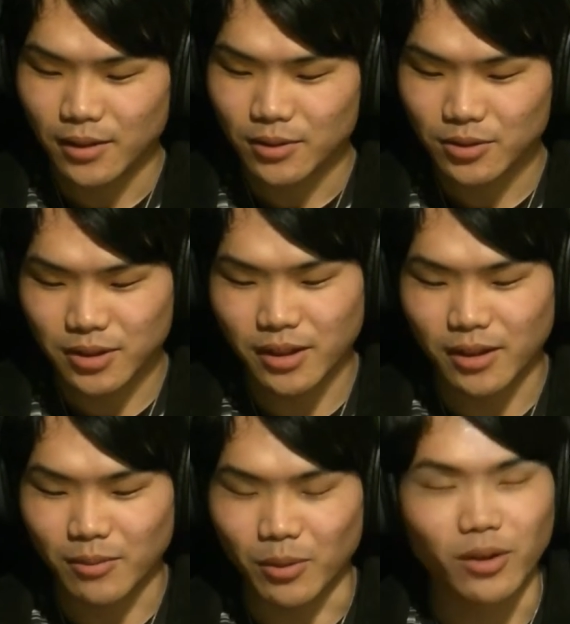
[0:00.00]
そし
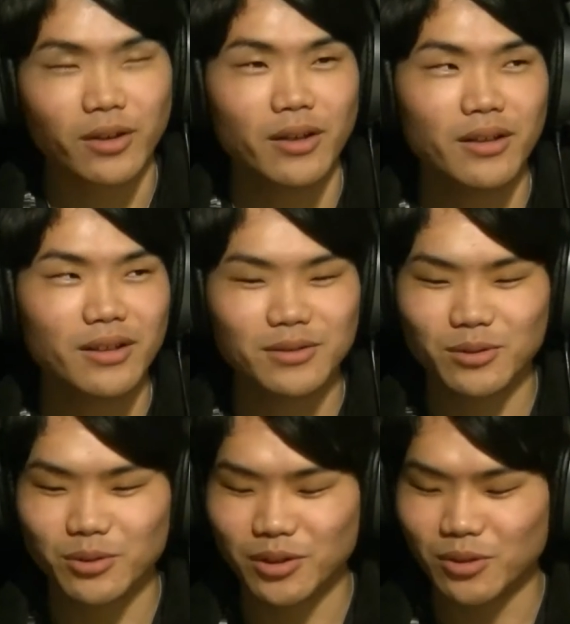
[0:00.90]
て、まあ、契約
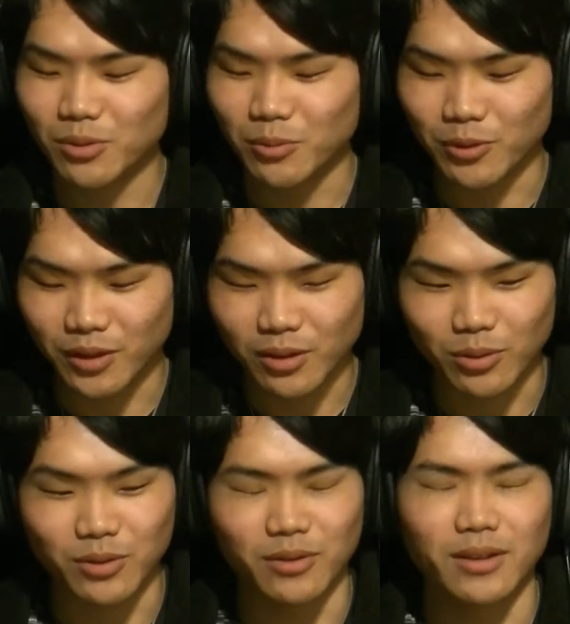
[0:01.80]
の時の思い出
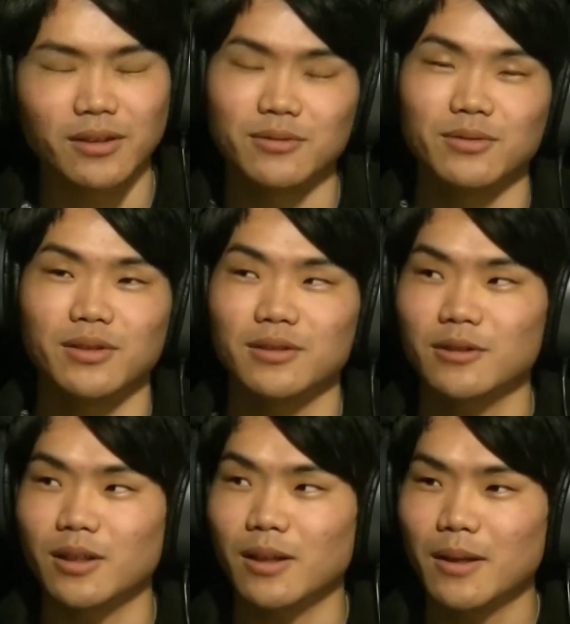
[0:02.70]
というのがあるんです
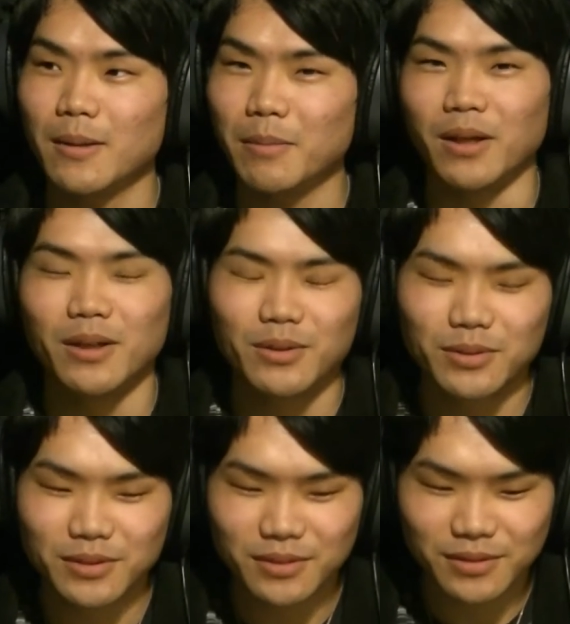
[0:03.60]
が、まあ、
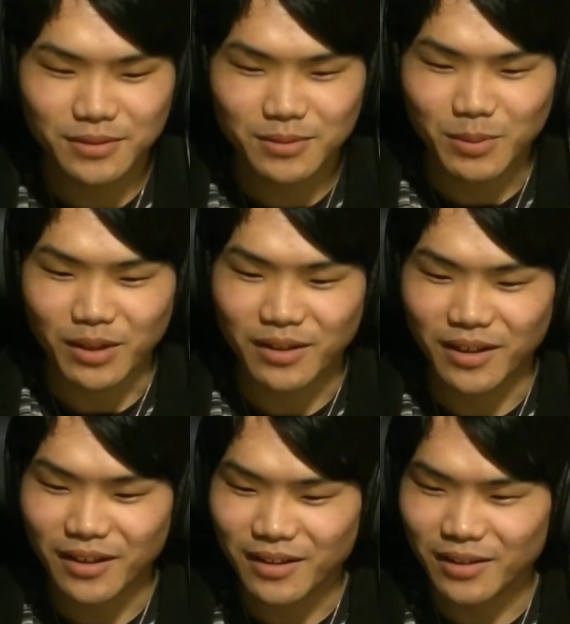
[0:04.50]
普通、まあ、
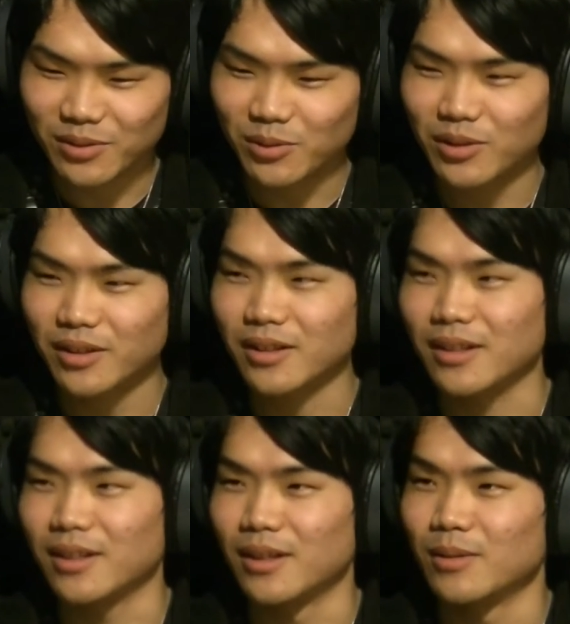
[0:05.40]
契約といった
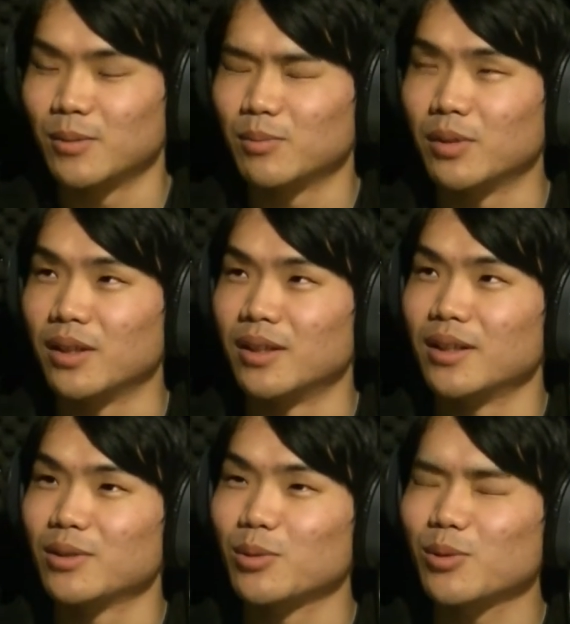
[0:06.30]
ら、ま
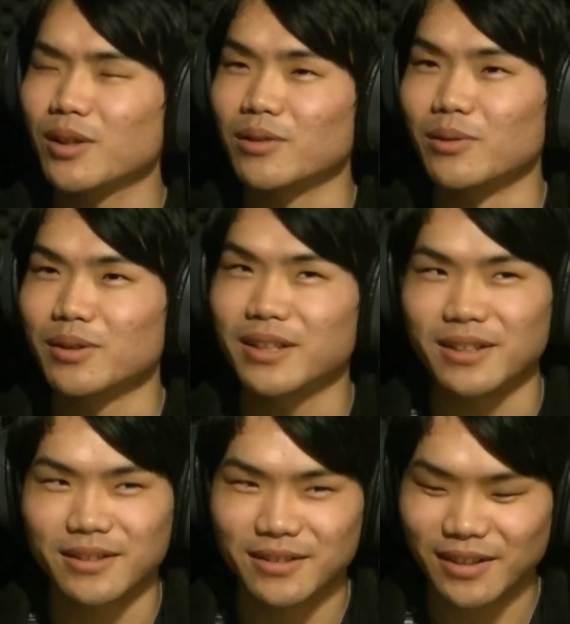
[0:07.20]
あ、どこかの
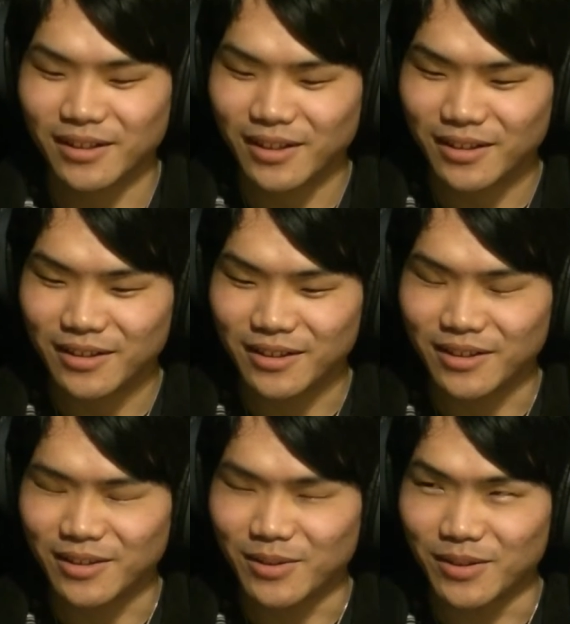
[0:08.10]
喫茶店
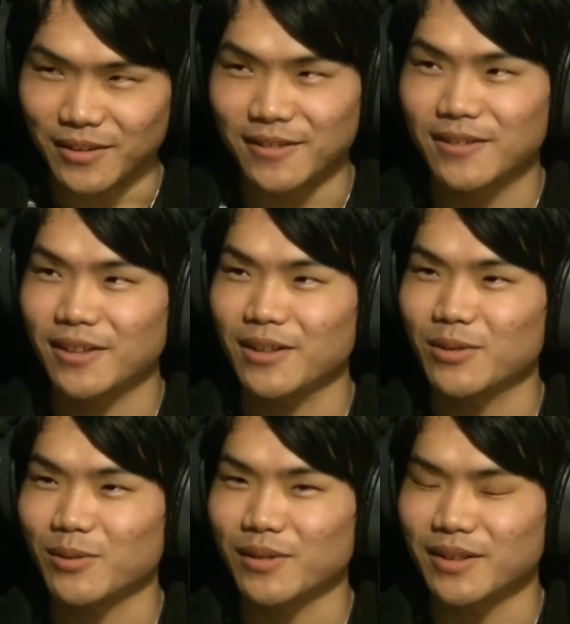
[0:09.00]
に行ったり
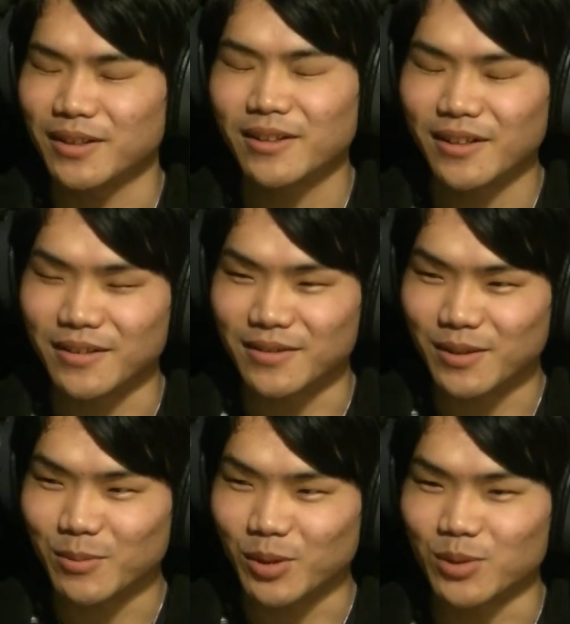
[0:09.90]
と行ってです
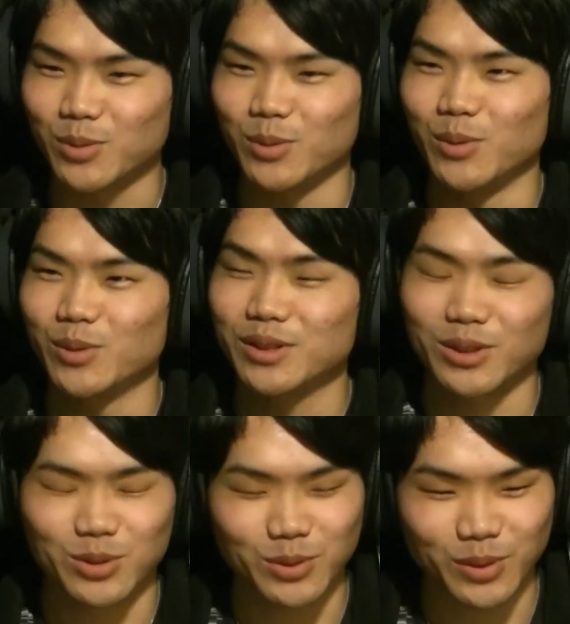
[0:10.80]
ね、まあ、その
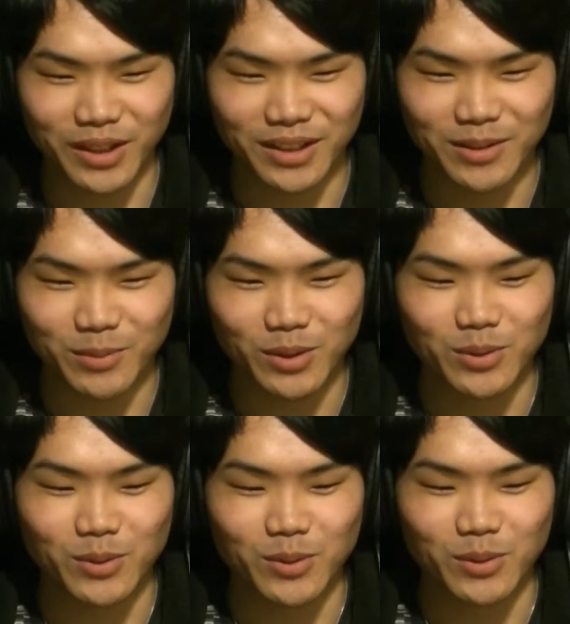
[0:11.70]
社長なり、まあ、
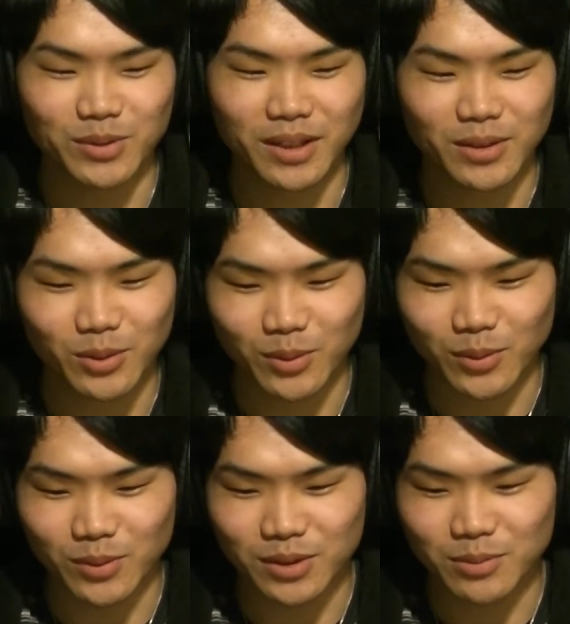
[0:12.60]
そこの担当
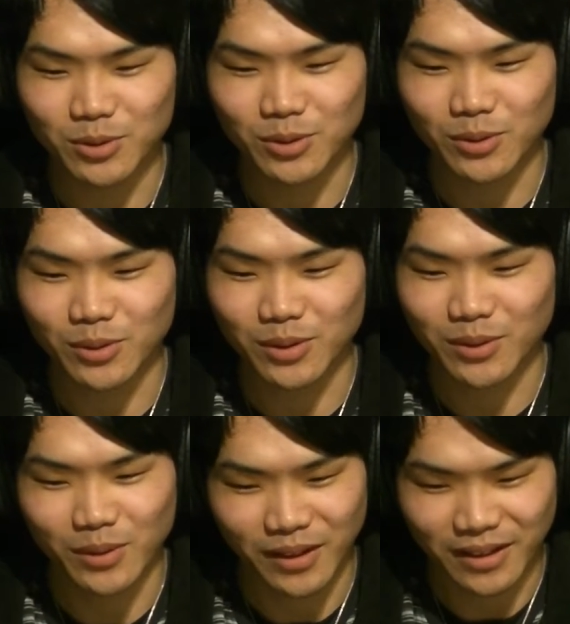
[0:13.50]
の事務所の
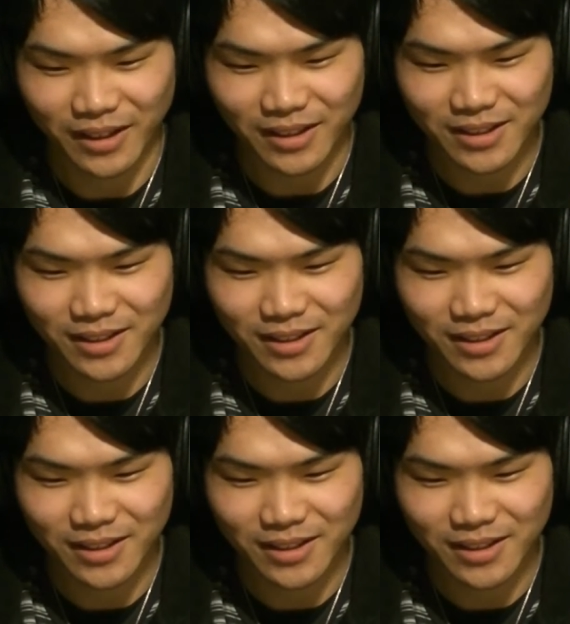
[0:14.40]
人だったり